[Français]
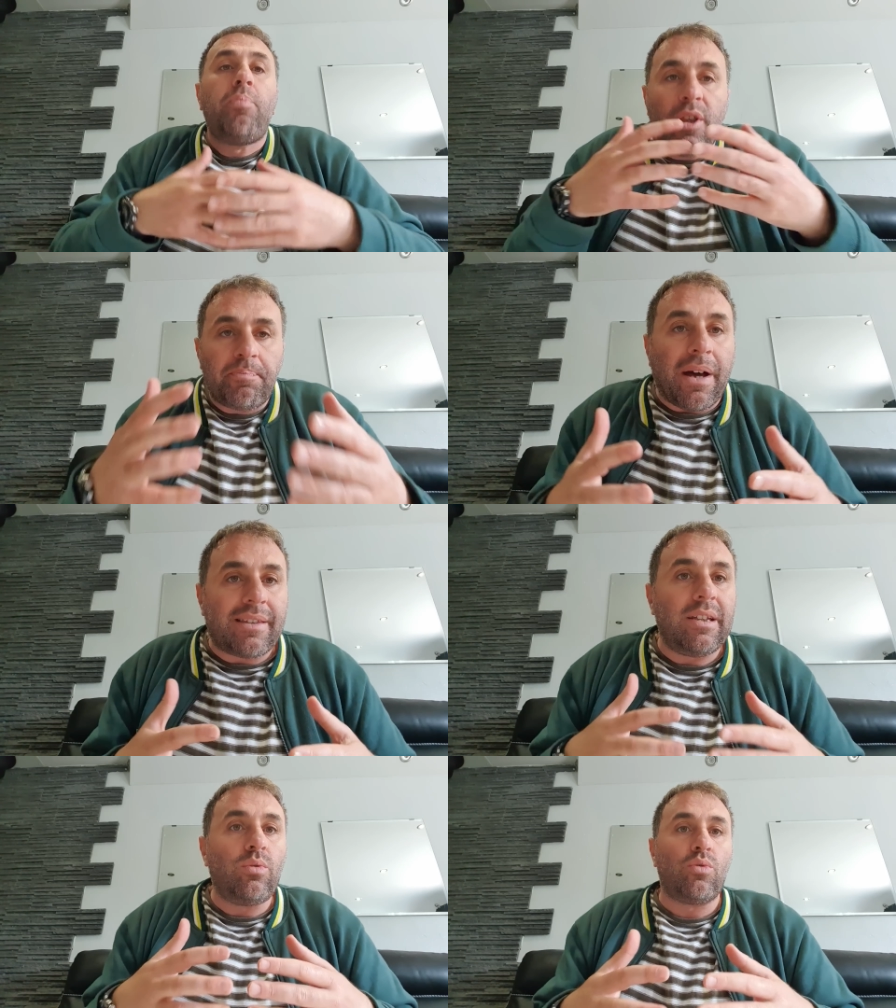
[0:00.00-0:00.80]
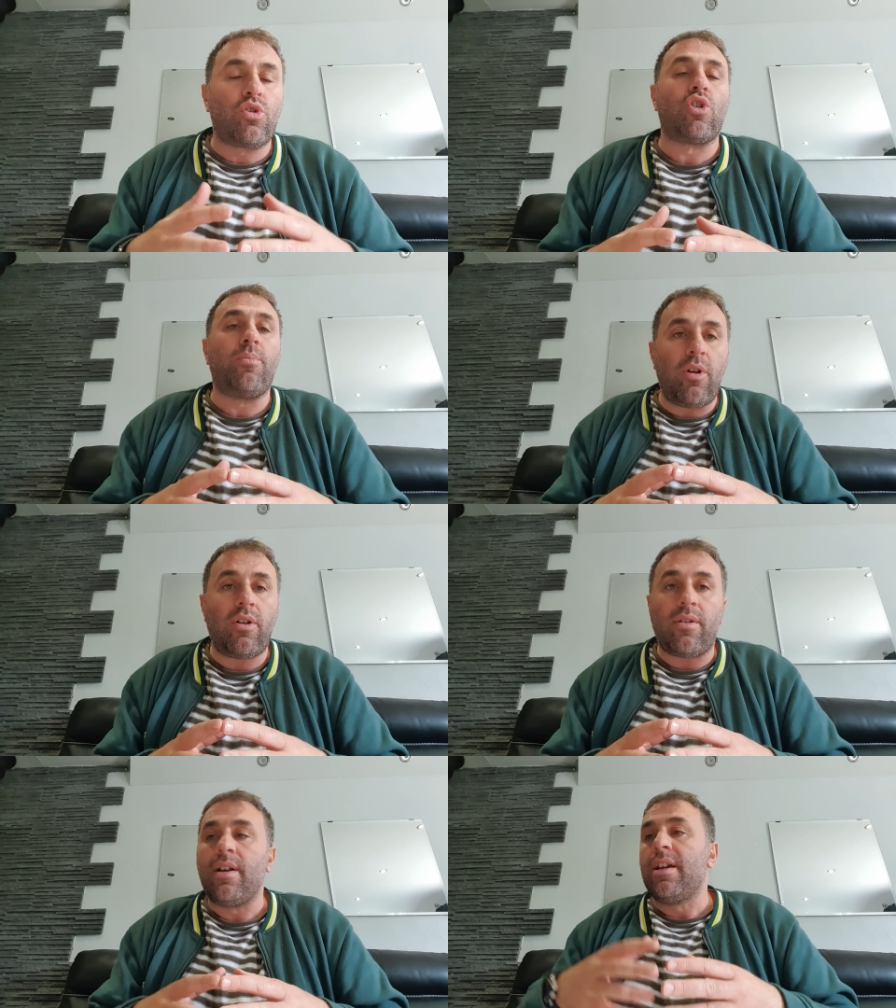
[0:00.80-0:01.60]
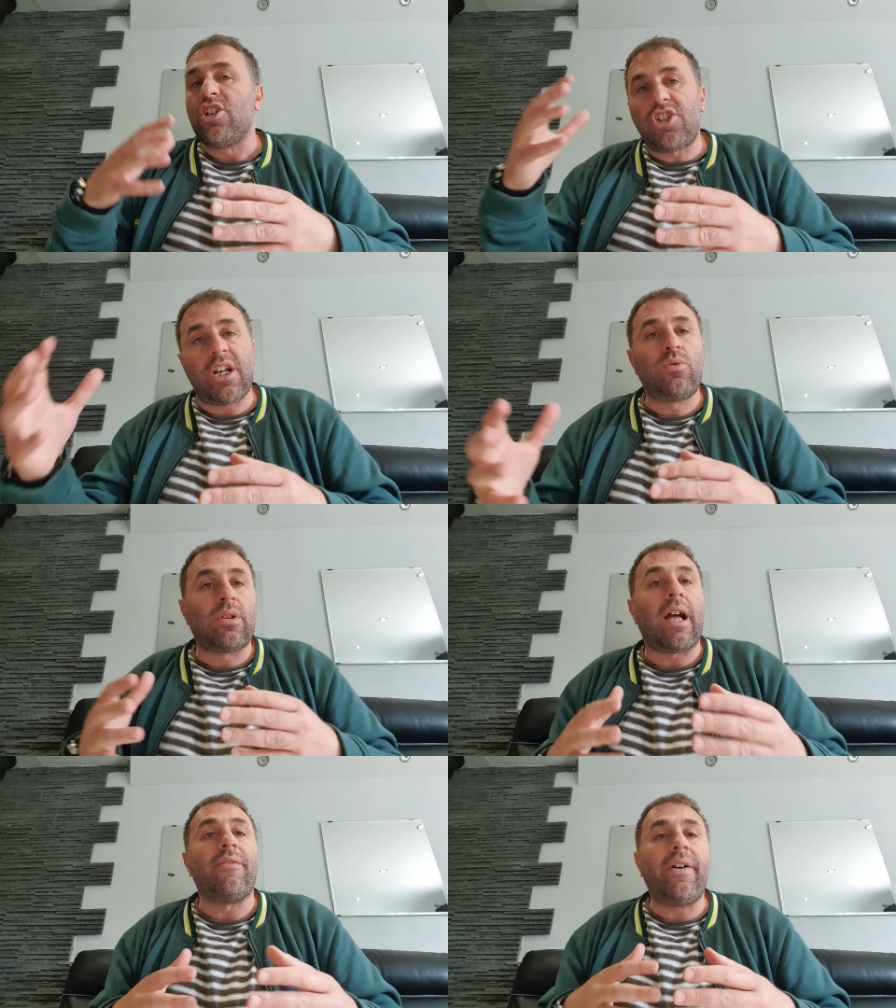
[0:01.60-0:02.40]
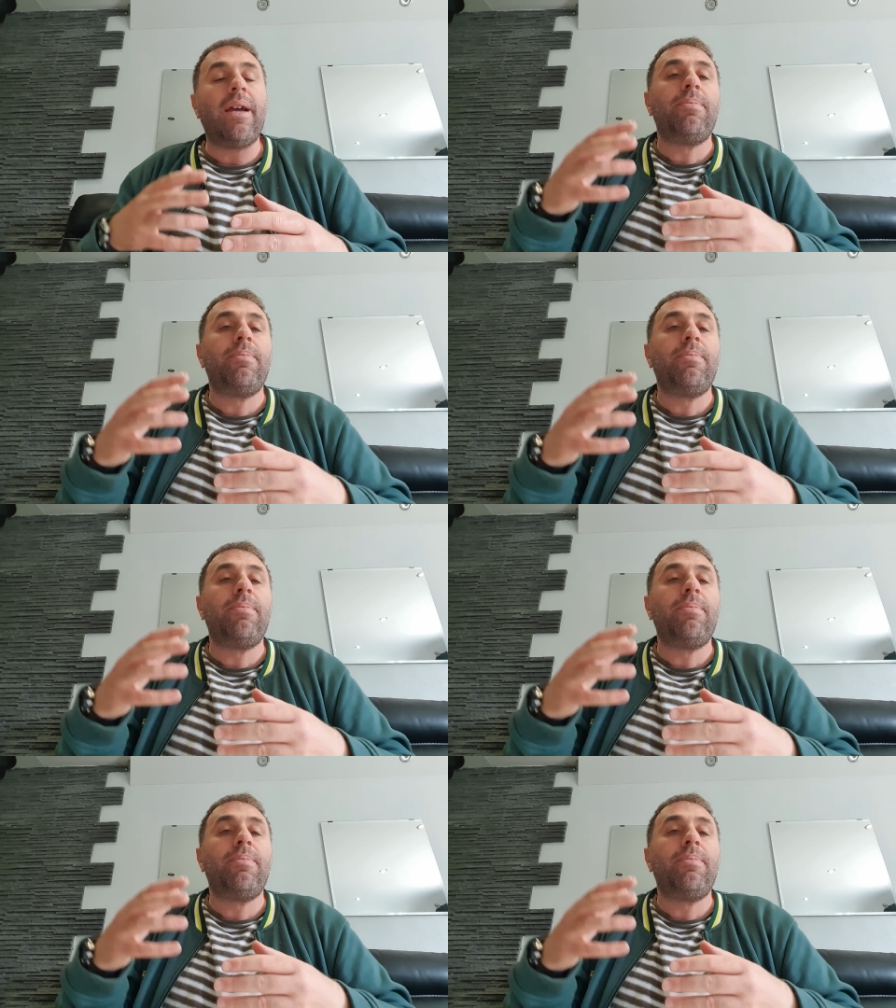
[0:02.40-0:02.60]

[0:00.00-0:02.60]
bonne partie de nos chômeurs cherchent du travail,